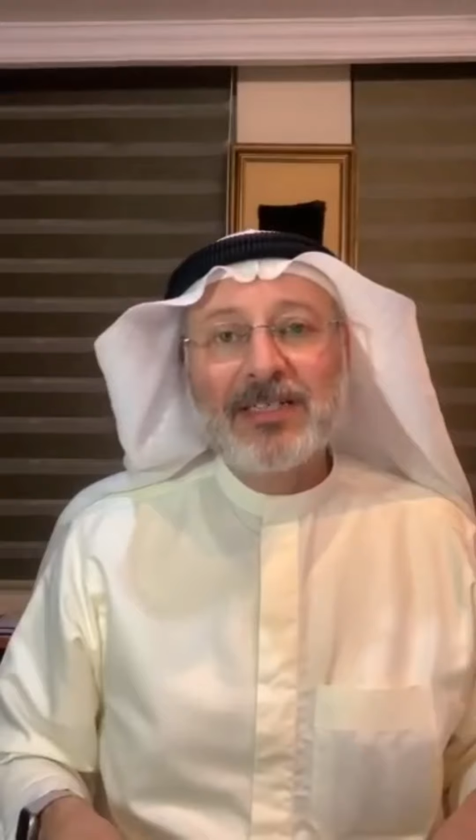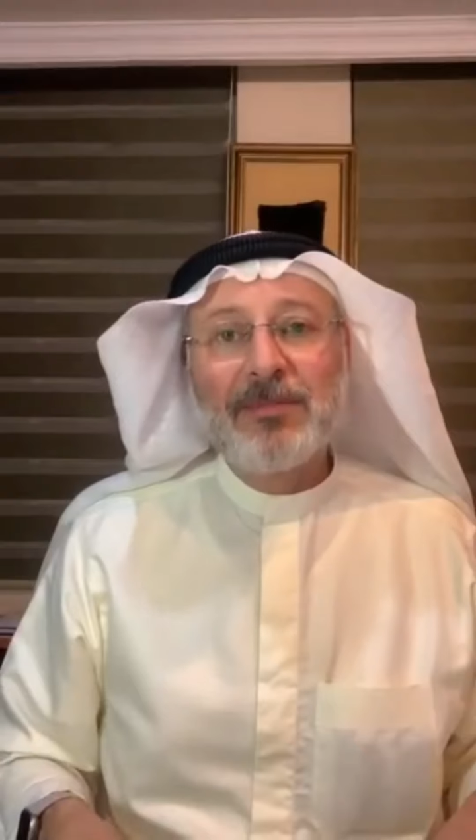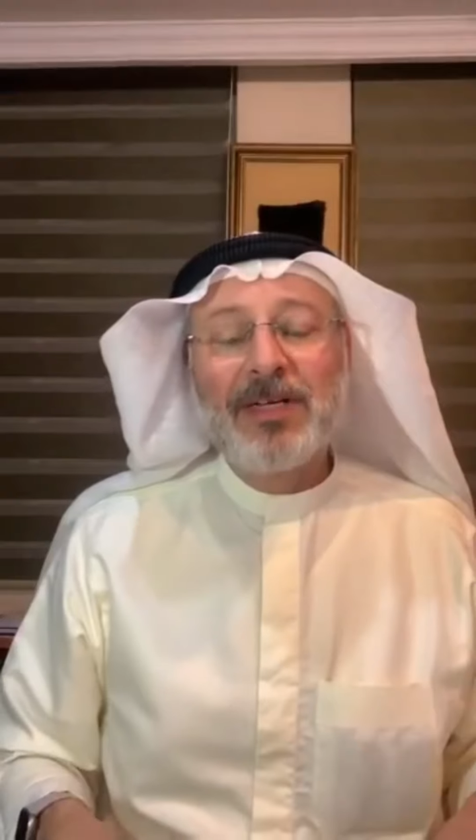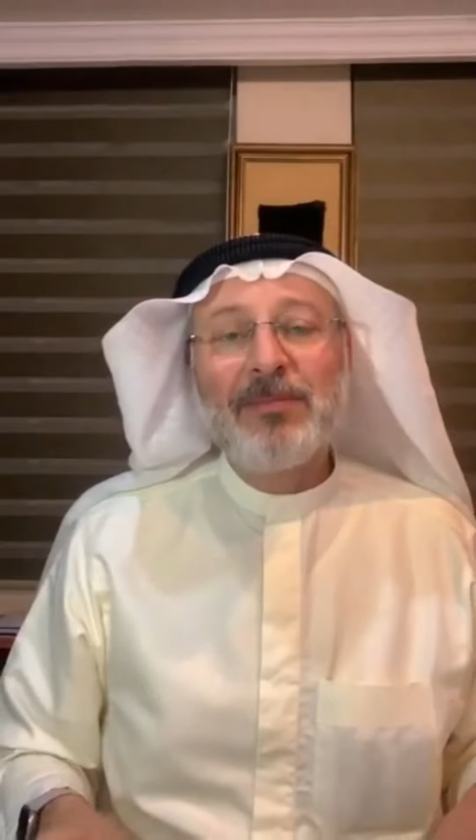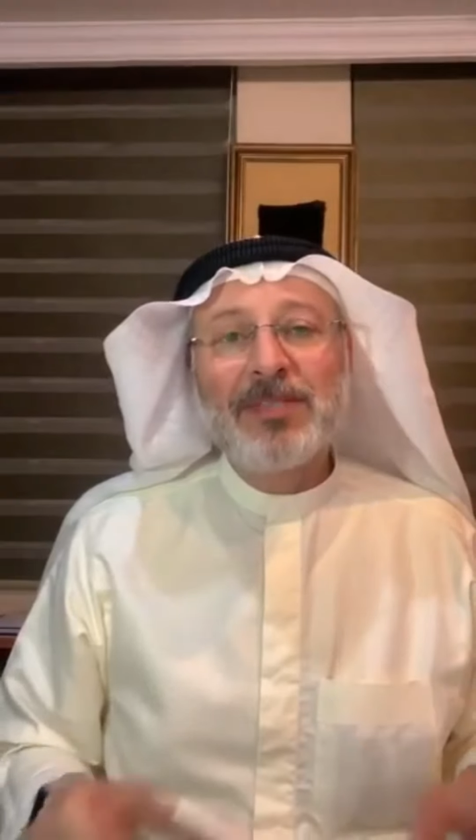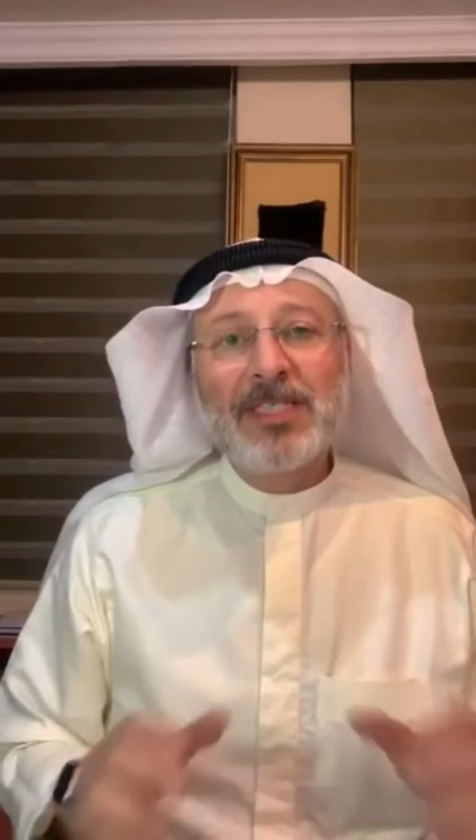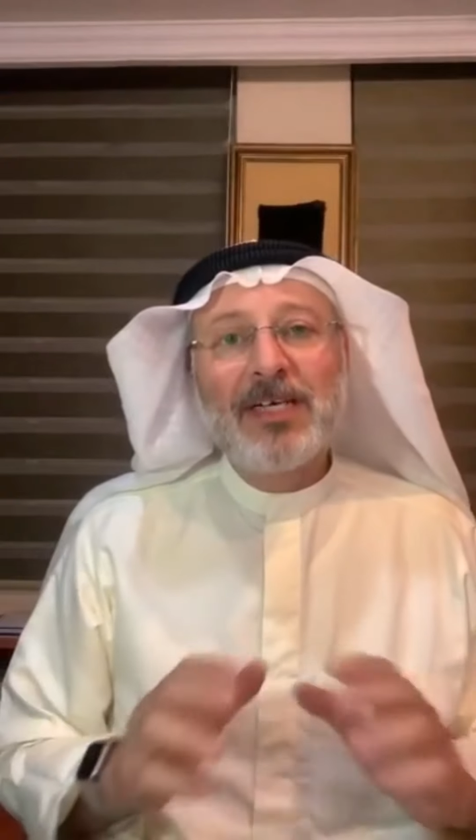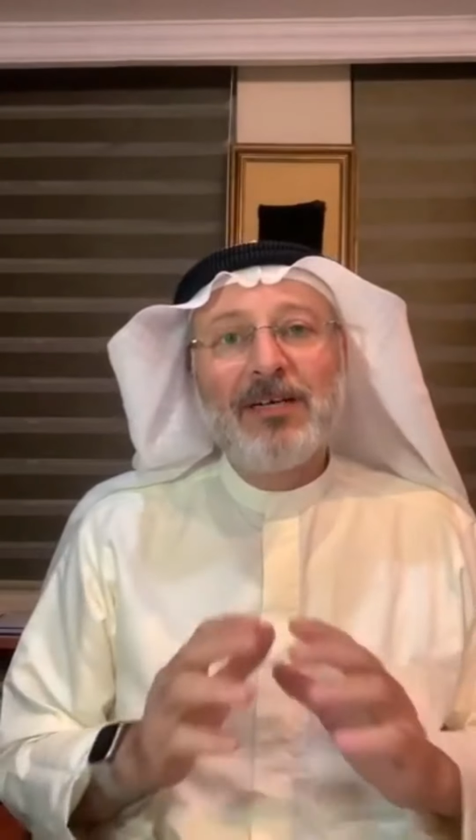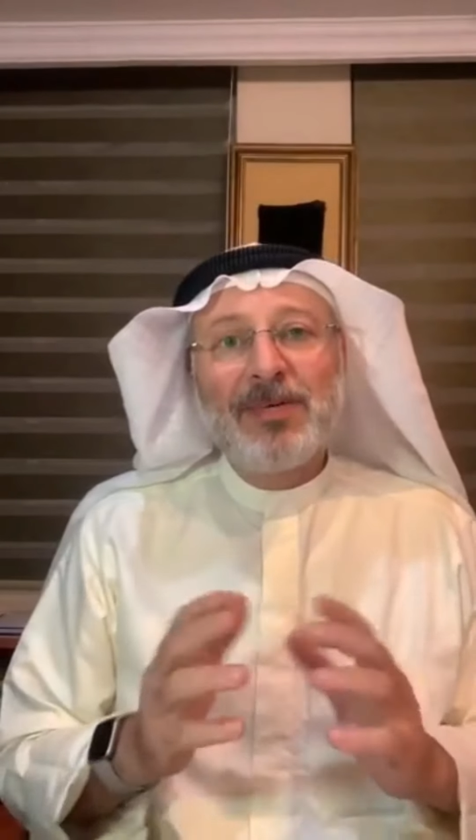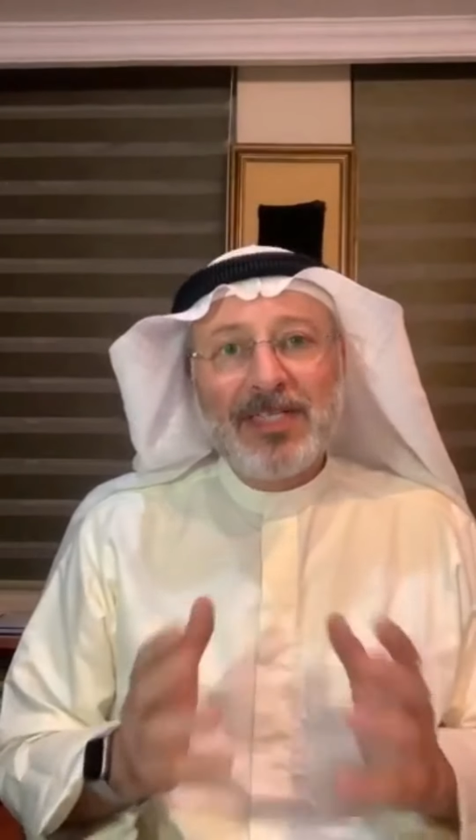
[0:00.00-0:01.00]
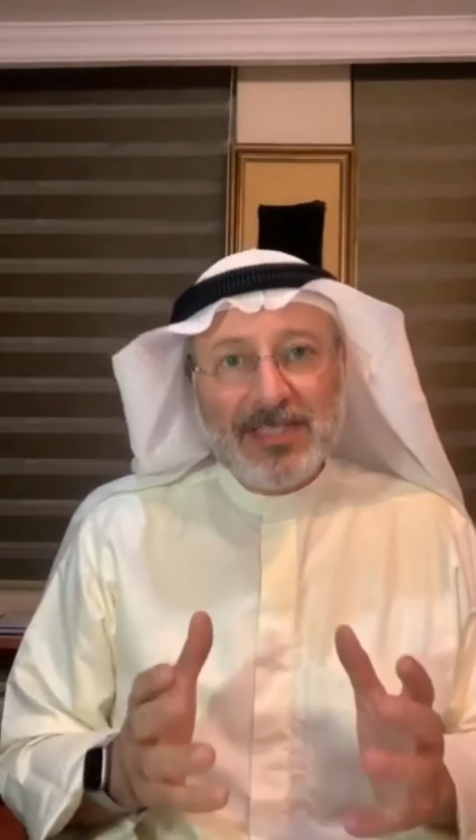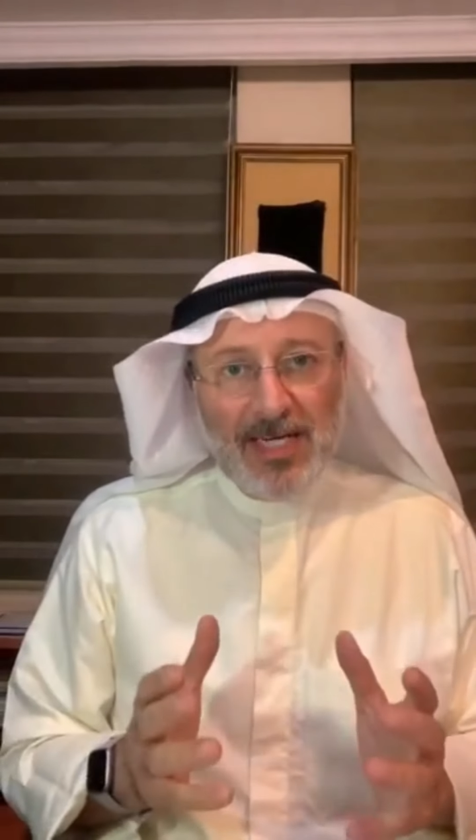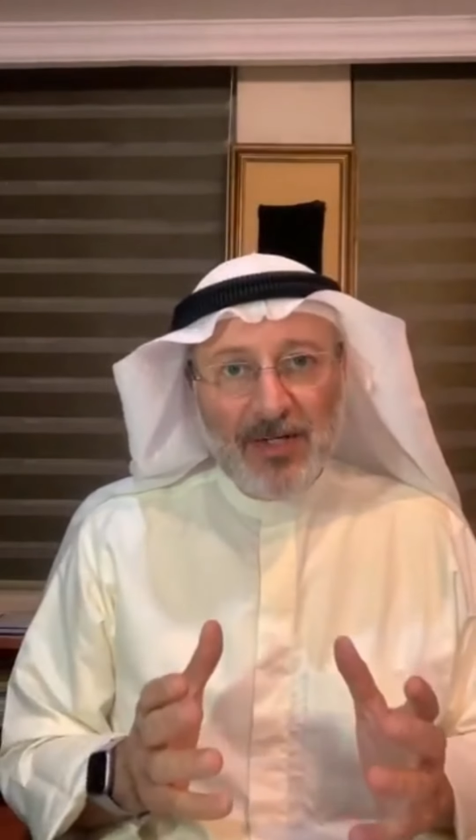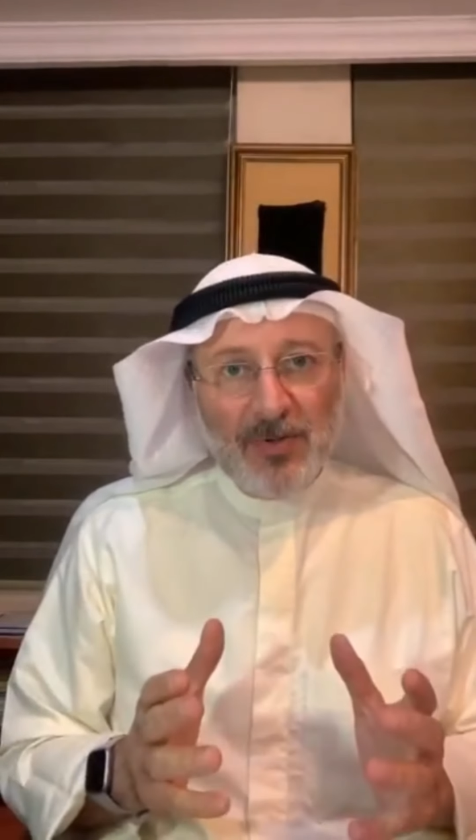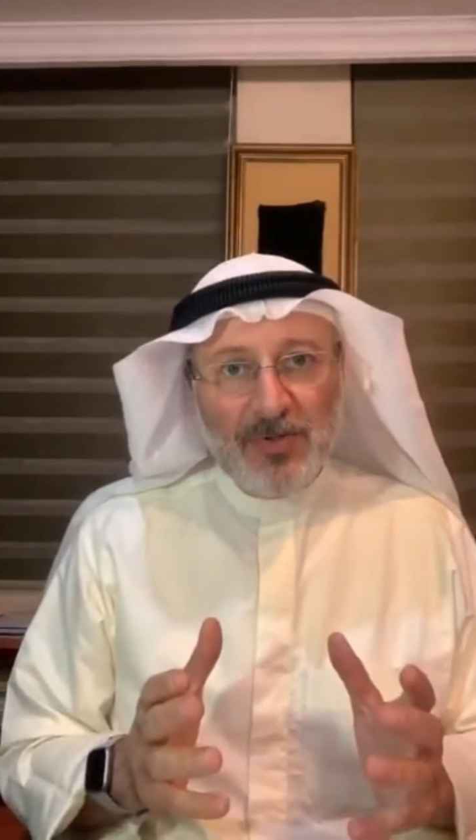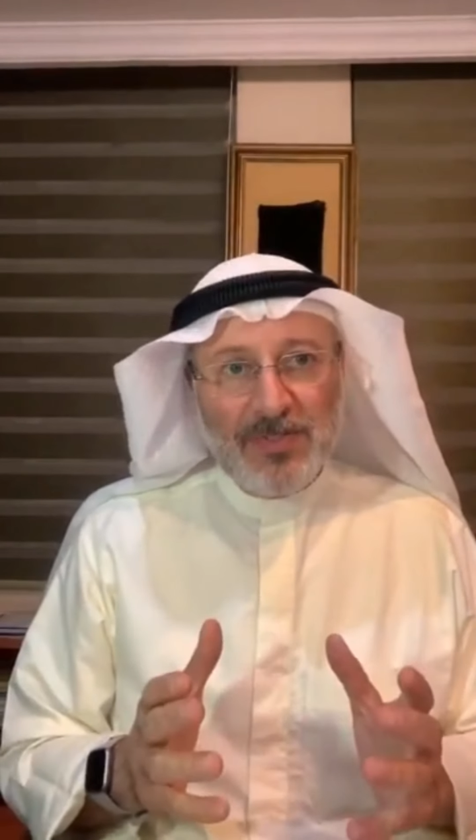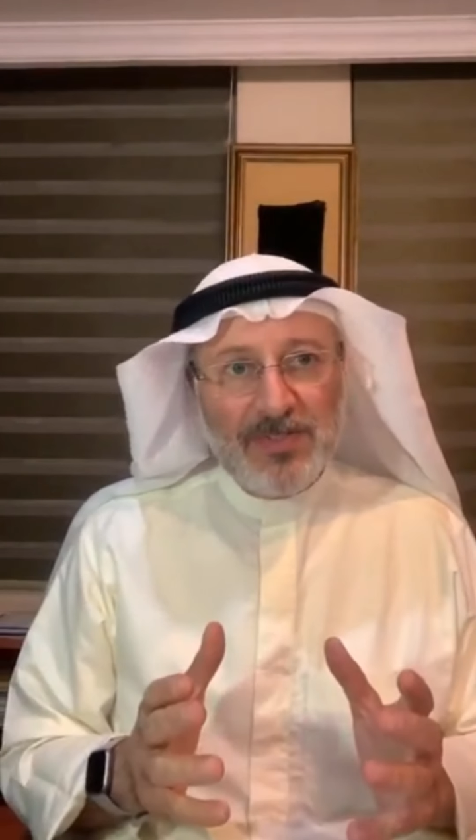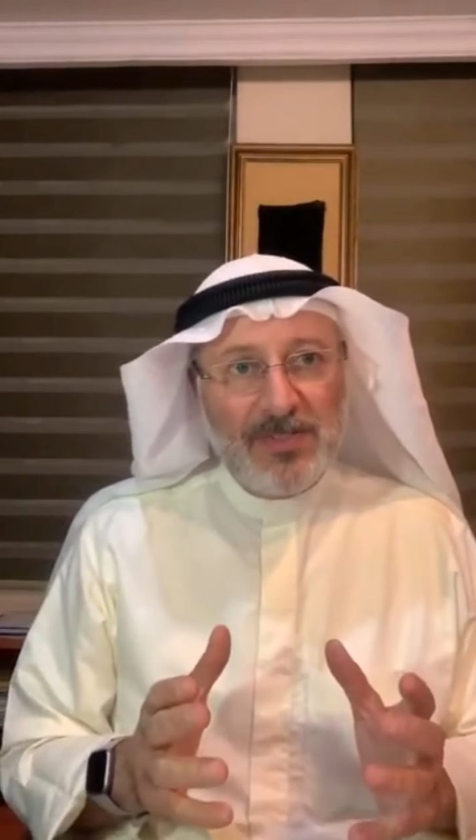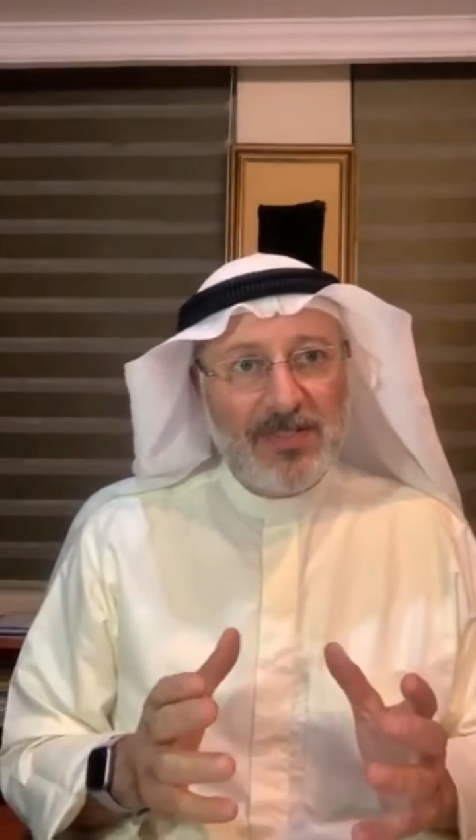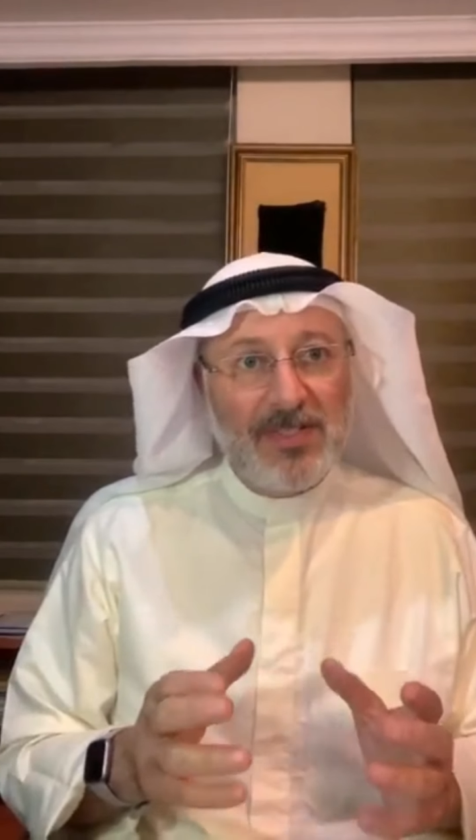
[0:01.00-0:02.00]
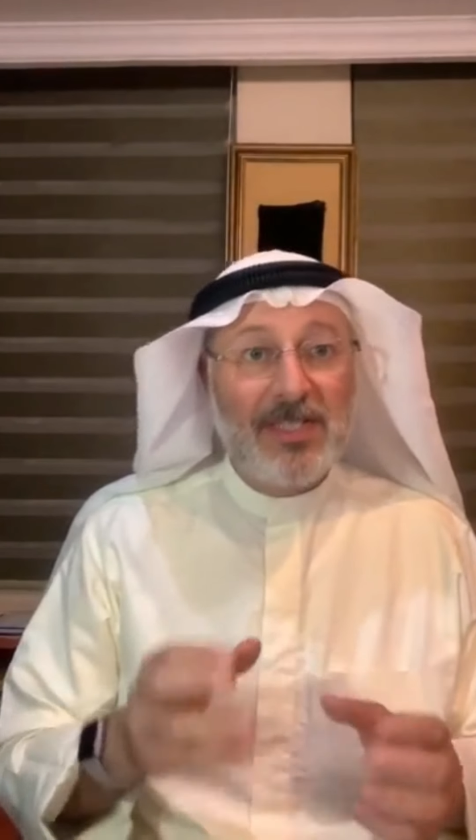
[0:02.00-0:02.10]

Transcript: إيه، طبعا لما نتكلم عن التحرش آه،